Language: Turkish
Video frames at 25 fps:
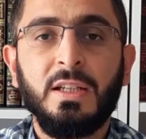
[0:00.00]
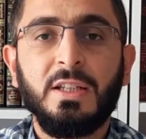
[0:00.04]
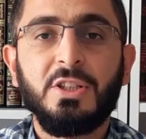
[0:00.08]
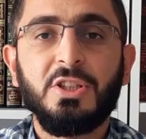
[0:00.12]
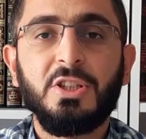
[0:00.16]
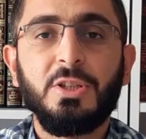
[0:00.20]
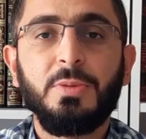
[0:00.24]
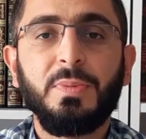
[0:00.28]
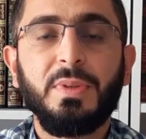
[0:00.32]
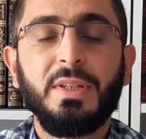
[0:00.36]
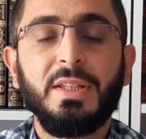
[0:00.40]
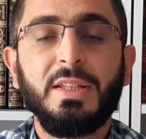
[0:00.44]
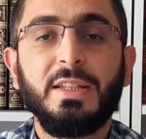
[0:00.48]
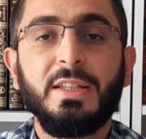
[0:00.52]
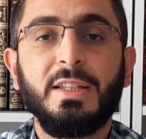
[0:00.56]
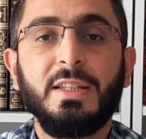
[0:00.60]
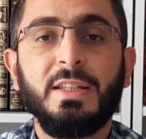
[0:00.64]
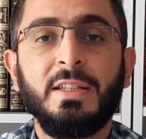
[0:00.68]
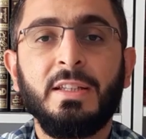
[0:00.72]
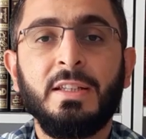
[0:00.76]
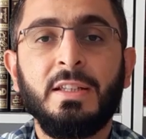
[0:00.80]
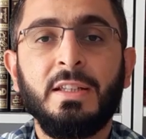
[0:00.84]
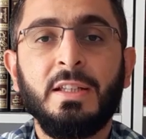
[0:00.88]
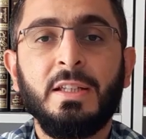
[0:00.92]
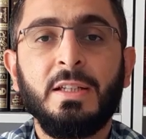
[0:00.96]
Şimdi
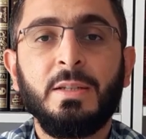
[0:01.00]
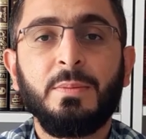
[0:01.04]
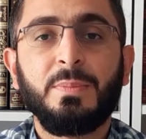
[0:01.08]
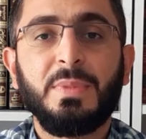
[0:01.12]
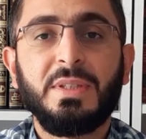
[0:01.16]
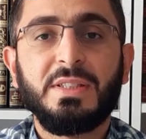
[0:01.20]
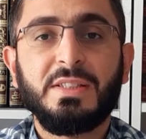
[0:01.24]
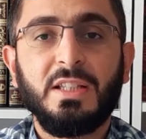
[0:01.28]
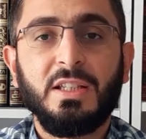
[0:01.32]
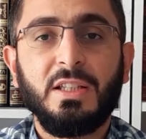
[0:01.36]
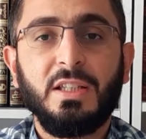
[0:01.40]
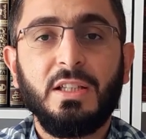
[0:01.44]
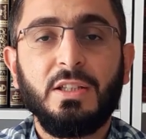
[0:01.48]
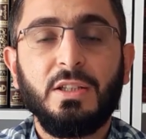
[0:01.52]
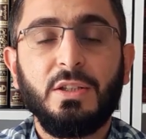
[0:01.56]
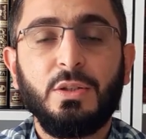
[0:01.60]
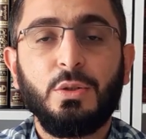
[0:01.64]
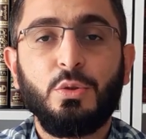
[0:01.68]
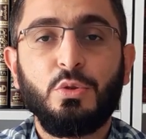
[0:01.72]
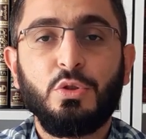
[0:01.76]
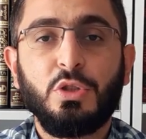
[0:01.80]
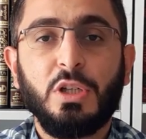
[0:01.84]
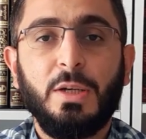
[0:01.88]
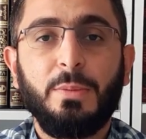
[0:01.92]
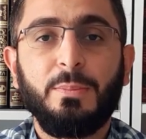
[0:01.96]
bize
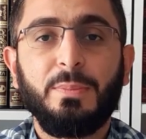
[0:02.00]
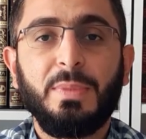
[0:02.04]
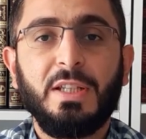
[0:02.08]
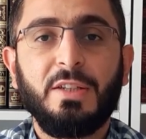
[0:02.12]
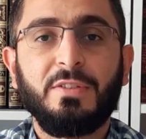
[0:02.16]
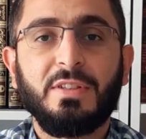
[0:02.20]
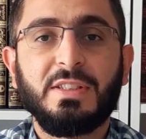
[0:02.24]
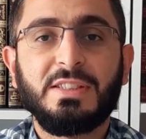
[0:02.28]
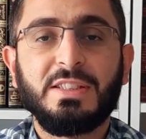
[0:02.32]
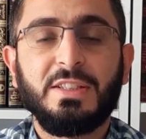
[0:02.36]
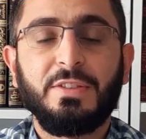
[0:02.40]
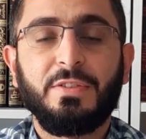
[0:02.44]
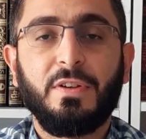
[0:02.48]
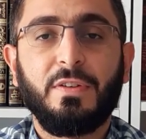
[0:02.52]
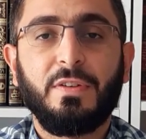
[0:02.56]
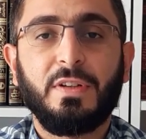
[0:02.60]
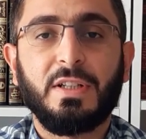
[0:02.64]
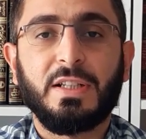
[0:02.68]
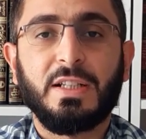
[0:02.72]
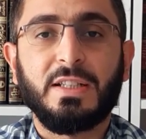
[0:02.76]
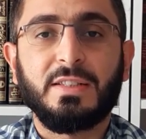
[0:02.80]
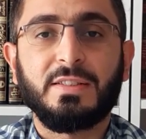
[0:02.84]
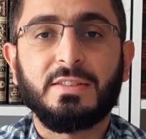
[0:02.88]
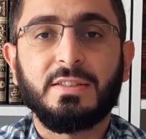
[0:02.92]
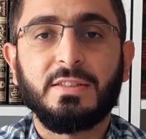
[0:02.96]
düşen bir vazife var
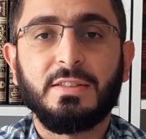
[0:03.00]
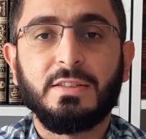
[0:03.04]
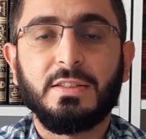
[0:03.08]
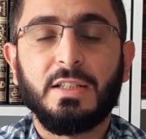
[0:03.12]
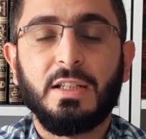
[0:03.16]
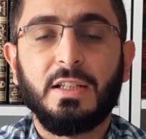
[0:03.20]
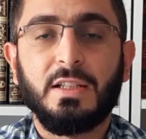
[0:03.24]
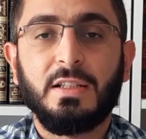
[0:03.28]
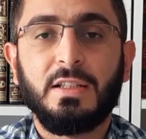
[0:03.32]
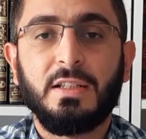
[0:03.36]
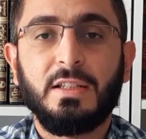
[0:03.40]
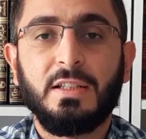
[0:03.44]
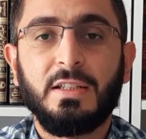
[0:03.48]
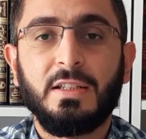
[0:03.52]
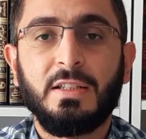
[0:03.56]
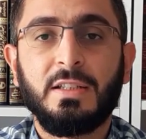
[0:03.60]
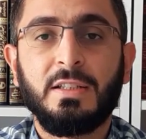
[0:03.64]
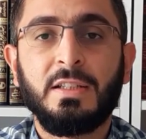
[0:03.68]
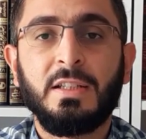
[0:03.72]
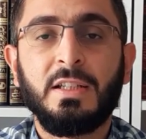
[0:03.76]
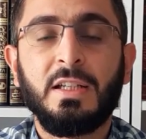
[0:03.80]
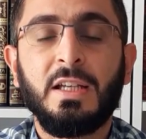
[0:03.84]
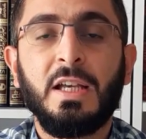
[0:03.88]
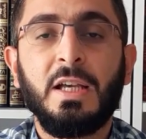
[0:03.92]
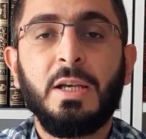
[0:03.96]
aslında.
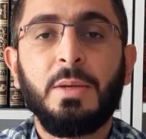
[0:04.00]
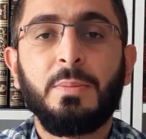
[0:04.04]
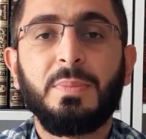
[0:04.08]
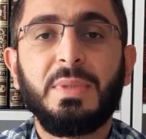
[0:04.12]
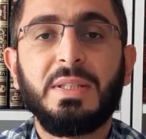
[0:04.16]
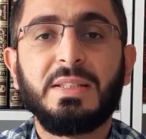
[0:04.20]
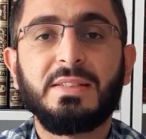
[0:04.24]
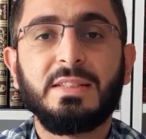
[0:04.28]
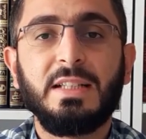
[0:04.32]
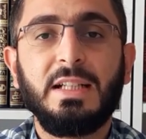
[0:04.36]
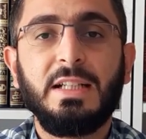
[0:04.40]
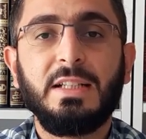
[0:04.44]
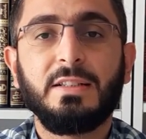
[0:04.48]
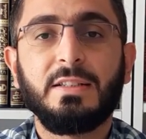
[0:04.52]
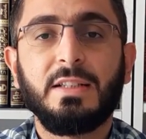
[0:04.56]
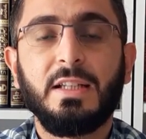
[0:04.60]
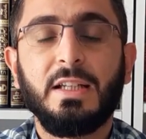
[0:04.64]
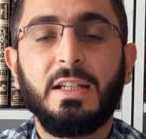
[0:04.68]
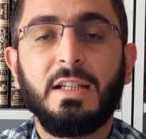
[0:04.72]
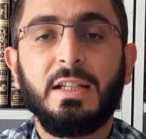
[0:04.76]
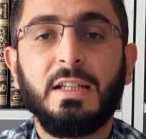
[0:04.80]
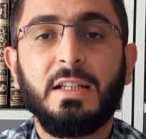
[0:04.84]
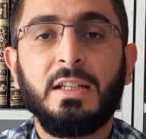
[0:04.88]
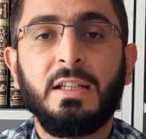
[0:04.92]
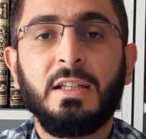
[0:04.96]
Bizler
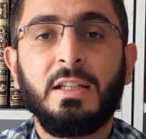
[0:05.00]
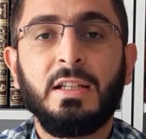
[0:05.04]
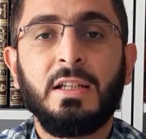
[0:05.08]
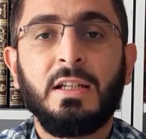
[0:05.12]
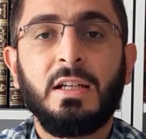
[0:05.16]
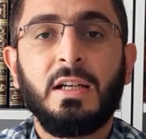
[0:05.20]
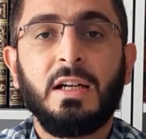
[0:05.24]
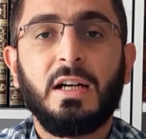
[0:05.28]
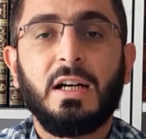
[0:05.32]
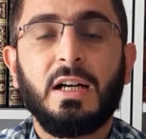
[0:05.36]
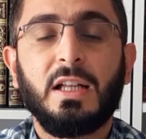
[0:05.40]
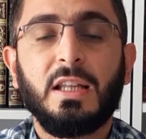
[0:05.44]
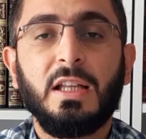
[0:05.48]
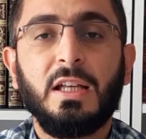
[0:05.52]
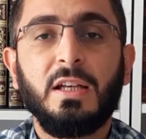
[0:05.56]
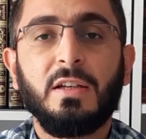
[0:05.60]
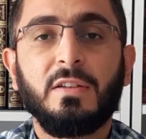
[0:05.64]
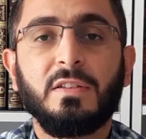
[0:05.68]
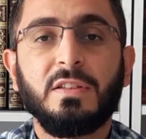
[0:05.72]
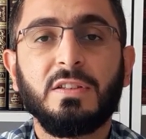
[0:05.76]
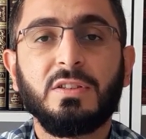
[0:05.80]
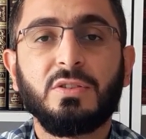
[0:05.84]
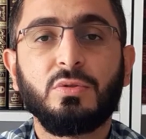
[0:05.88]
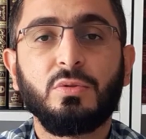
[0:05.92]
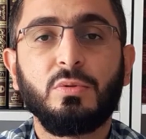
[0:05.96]
de Allah
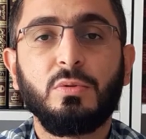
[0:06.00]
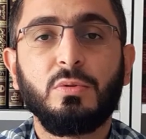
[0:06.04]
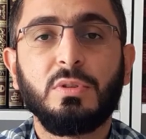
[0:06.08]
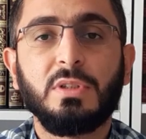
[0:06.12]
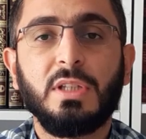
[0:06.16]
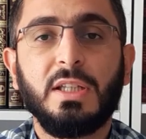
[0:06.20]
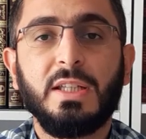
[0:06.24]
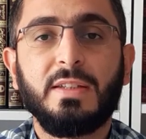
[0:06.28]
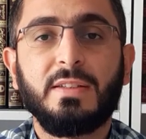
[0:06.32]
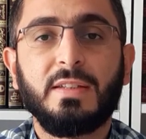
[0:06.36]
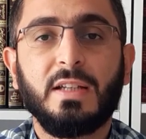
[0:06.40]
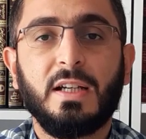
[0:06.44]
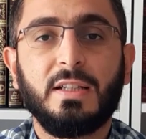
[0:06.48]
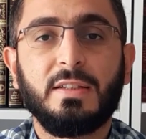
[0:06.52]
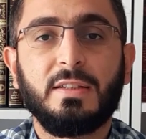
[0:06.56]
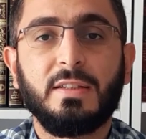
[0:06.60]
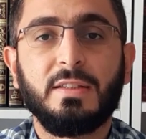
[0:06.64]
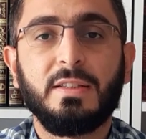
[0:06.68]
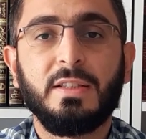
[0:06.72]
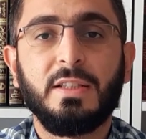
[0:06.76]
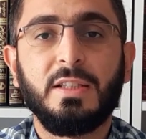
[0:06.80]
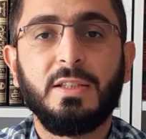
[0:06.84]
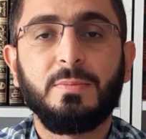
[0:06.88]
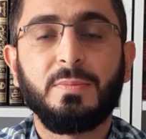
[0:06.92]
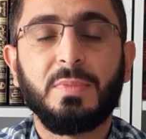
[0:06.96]
Resulüne itaat
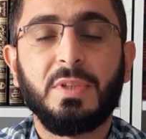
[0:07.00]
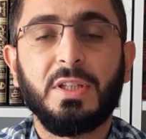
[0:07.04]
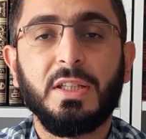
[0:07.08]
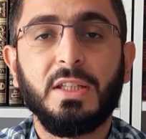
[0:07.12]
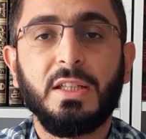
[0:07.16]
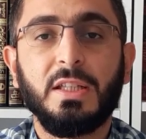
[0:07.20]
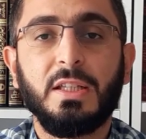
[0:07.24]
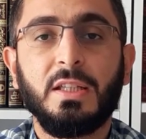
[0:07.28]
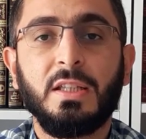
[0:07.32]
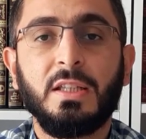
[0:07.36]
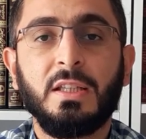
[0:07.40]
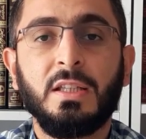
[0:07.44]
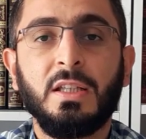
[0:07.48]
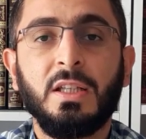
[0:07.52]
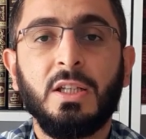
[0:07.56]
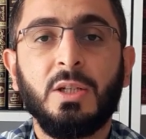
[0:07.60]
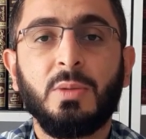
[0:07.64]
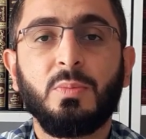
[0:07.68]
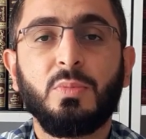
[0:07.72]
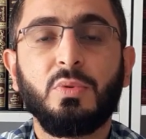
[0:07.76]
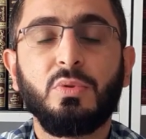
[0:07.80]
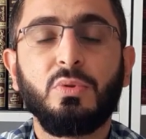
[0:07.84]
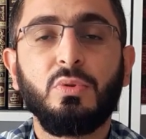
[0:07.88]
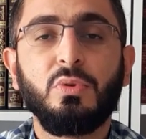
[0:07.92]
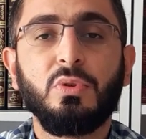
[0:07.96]
edelim ki
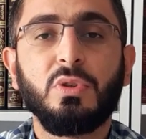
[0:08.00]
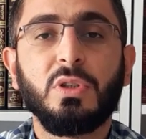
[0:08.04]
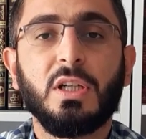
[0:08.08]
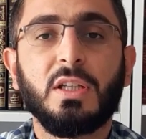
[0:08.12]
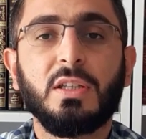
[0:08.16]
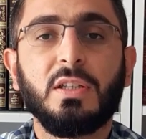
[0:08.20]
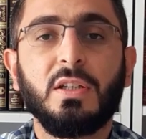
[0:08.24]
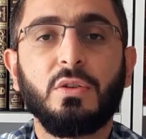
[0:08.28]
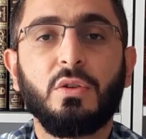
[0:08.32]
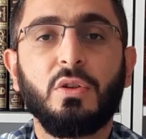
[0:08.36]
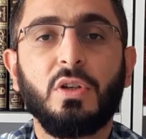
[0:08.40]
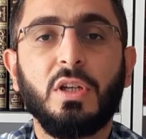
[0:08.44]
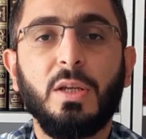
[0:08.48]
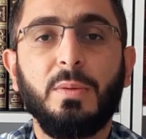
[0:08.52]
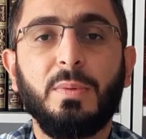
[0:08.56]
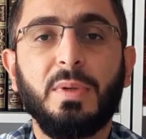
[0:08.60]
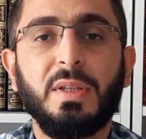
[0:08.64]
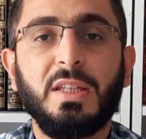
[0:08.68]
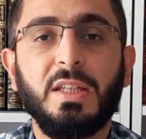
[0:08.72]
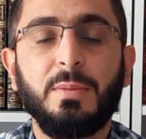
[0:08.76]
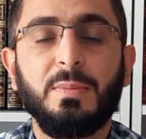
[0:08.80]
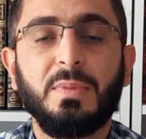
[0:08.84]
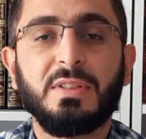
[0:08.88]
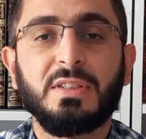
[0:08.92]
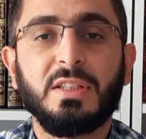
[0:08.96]
bu dünyada
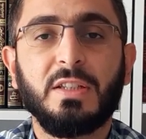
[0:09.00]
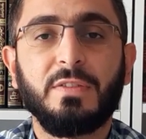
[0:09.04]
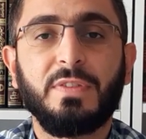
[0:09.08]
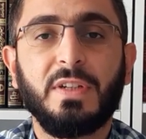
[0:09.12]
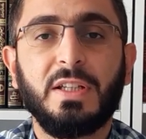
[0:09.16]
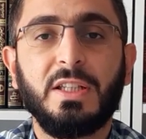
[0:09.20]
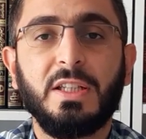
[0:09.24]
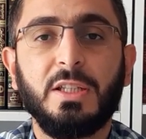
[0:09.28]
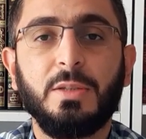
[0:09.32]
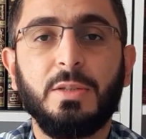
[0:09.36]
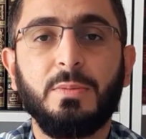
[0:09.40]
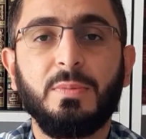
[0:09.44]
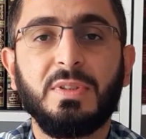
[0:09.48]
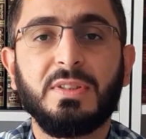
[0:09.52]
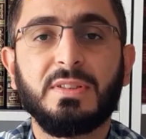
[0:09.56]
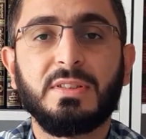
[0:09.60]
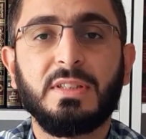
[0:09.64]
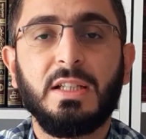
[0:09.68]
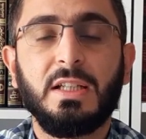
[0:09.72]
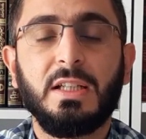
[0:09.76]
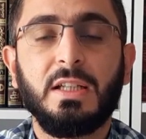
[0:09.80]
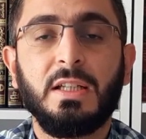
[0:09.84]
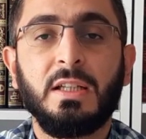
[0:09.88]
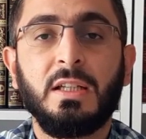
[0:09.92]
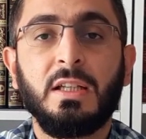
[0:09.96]
göremediğimiz
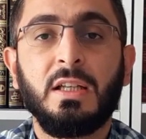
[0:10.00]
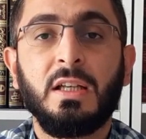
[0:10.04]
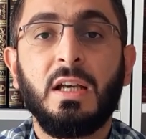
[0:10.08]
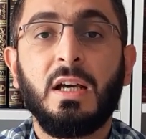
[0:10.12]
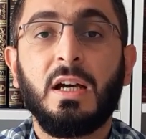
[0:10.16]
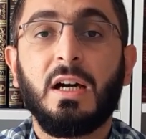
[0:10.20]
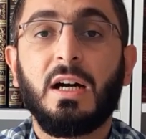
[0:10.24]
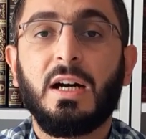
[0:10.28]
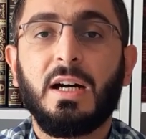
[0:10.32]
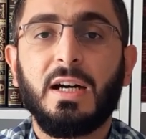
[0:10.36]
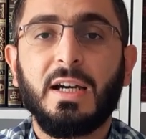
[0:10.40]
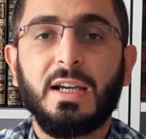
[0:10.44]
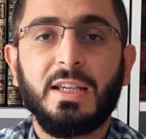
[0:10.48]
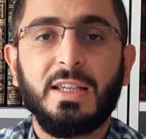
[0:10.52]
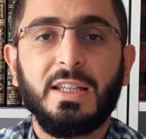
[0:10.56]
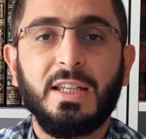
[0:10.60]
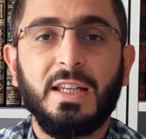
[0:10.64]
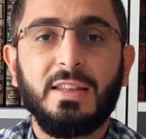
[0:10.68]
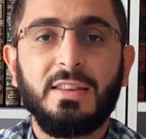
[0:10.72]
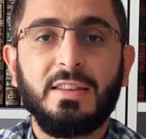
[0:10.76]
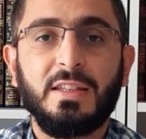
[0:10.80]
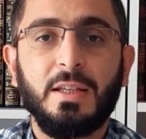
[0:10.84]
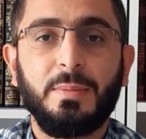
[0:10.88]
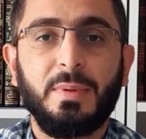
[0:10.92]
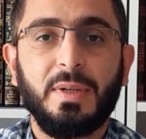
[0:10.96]
Efendimizle
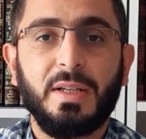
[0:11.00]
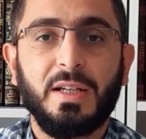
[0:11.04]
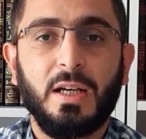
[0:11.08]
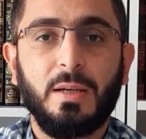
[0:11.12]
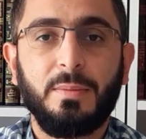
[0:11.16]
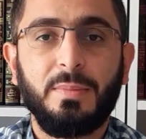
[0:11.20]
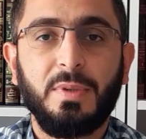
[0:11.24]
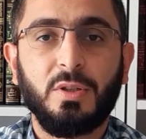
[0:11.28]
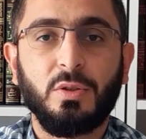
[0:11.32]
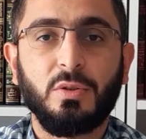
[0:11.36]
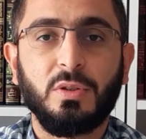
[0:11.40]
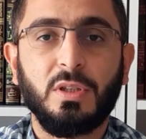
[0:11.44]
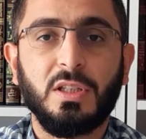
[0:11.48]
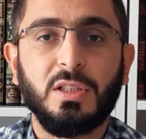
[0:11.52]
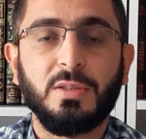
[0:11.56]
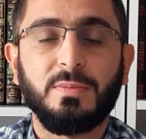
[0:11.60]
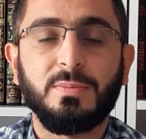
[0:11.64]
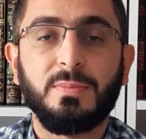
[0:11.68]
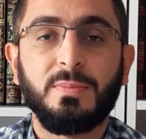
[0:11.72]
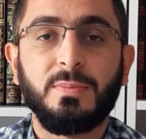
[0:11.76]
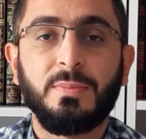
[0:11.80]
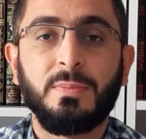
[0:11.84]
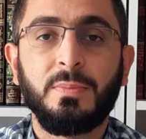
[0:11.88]
ahirette beraber olalım.